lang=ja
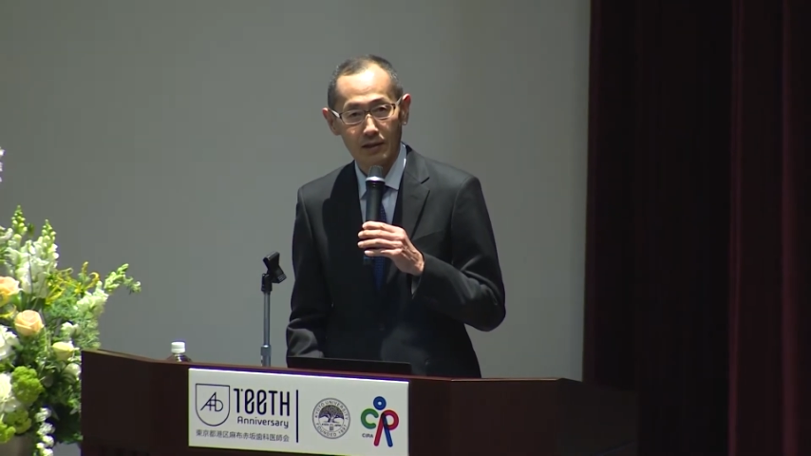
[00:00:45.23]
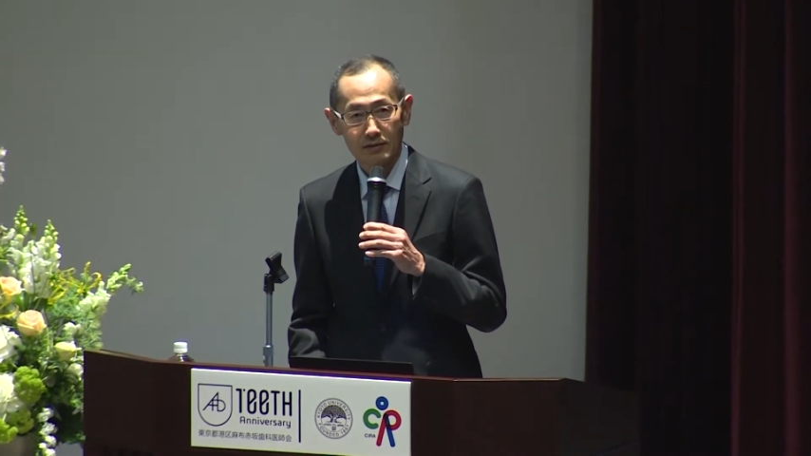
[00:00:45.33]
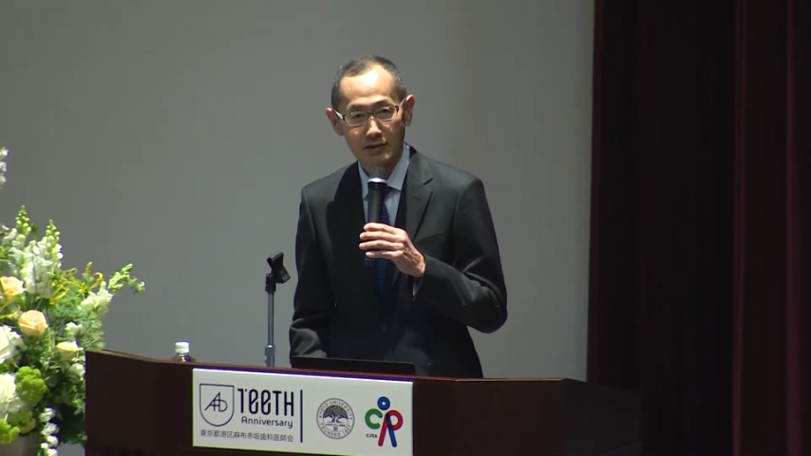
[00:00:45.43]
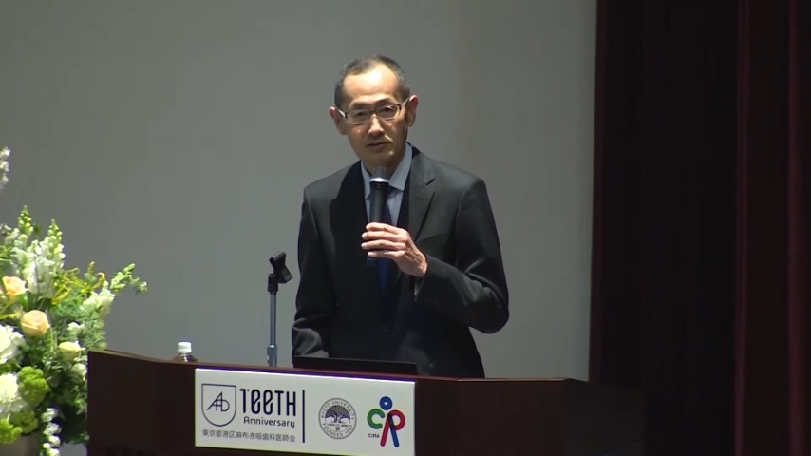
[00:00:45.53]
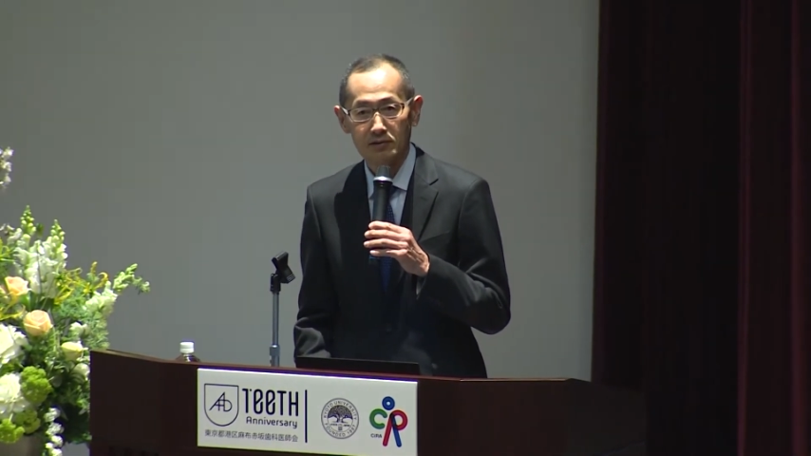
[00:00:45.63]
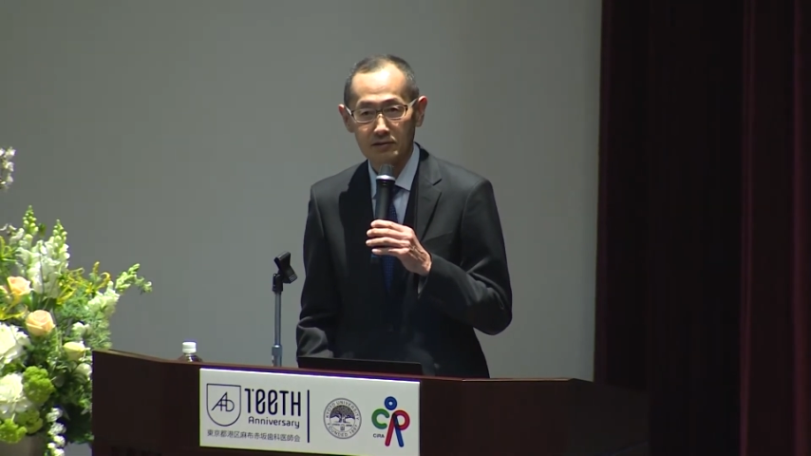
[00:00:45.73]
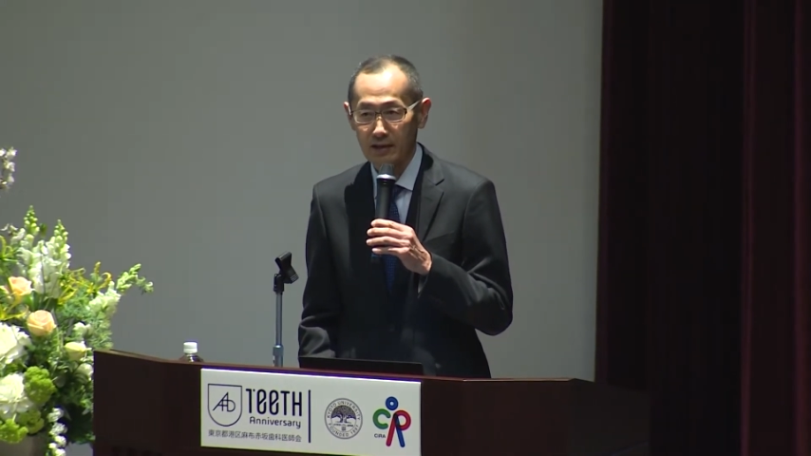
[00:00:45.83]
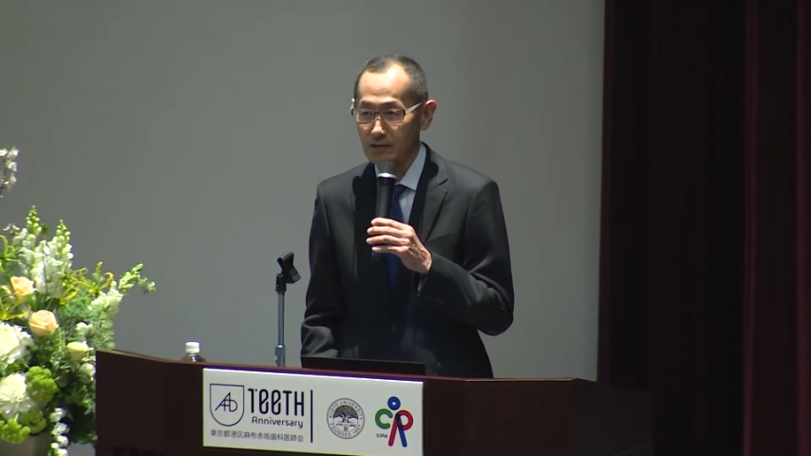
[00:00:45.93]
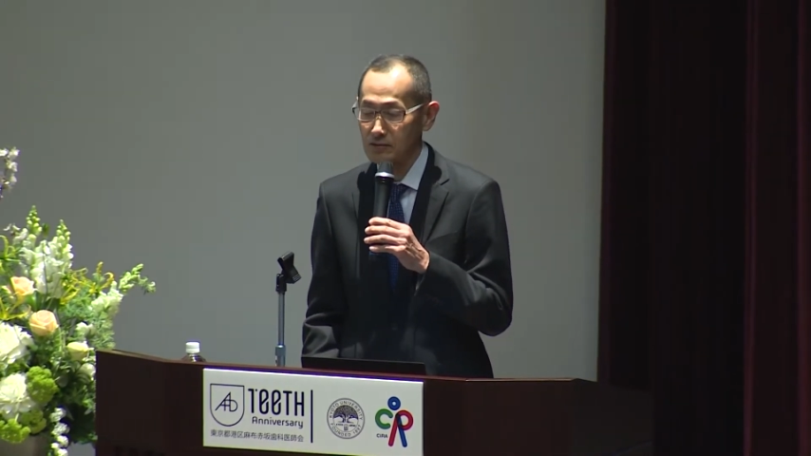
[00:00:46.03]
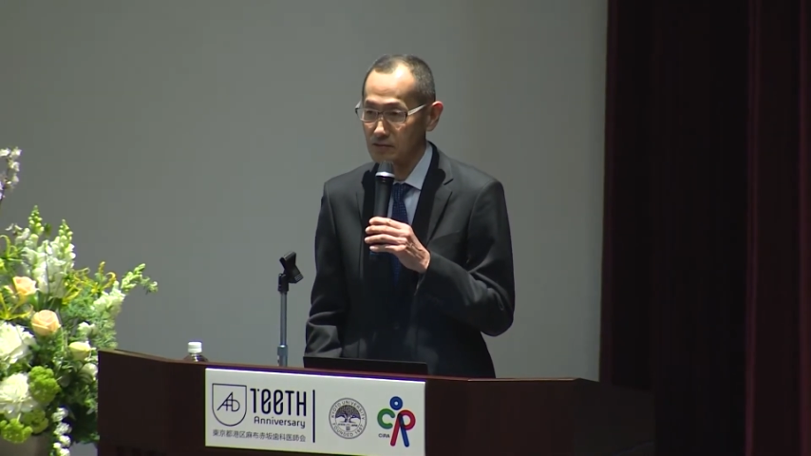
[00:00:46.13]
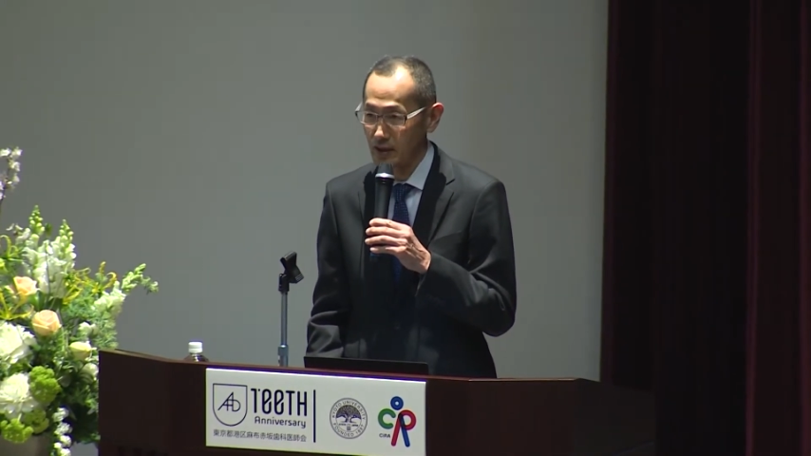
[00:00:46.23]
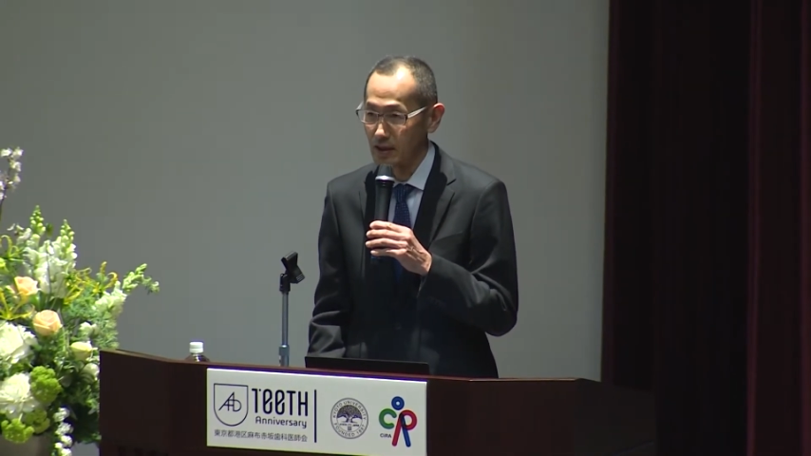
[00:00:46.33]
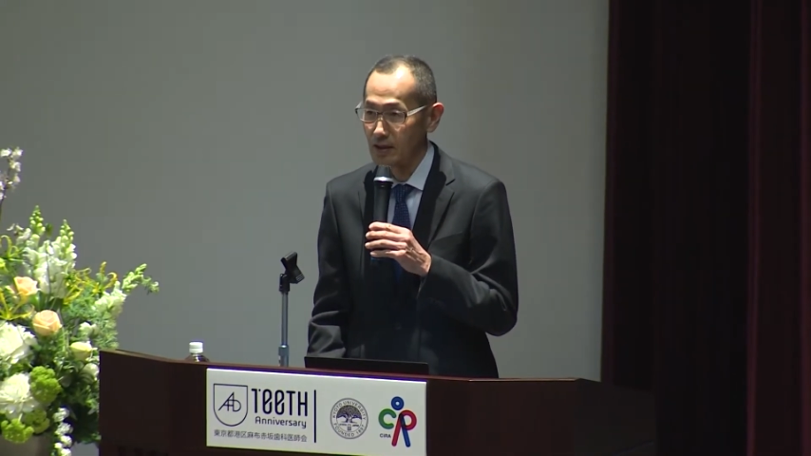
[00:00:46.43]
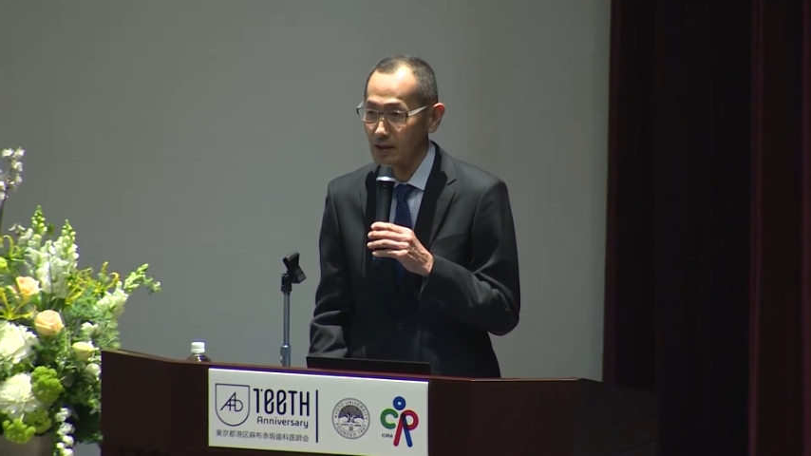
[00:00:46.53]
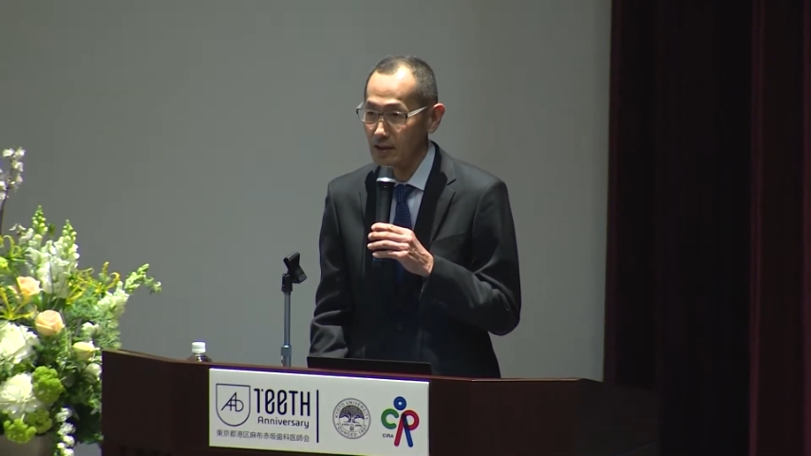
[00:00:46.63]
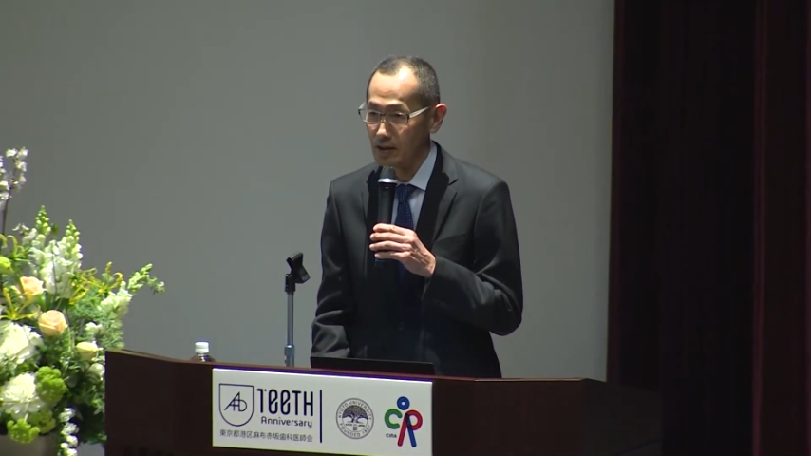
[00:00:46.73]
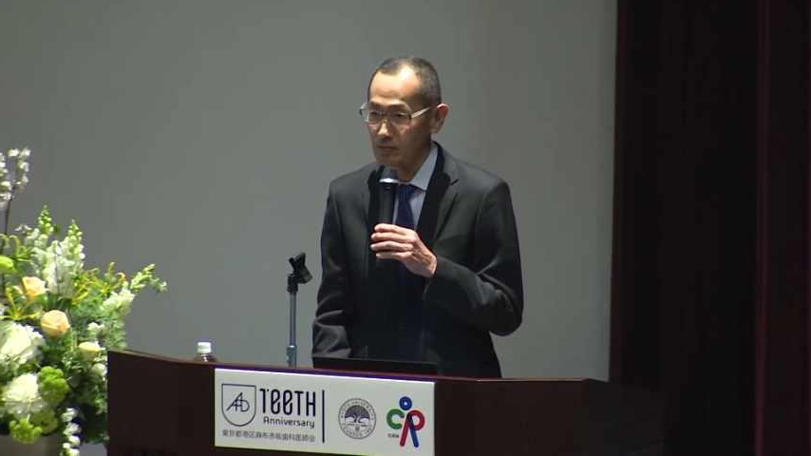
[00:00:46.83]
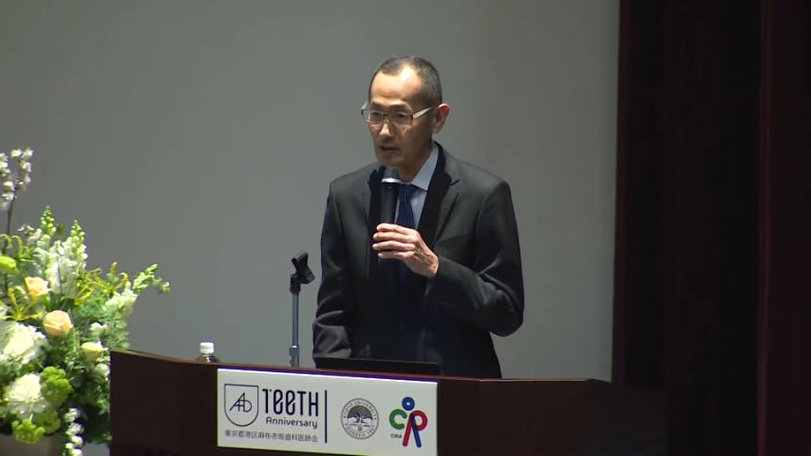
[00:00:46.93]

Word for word: 設立100周年あの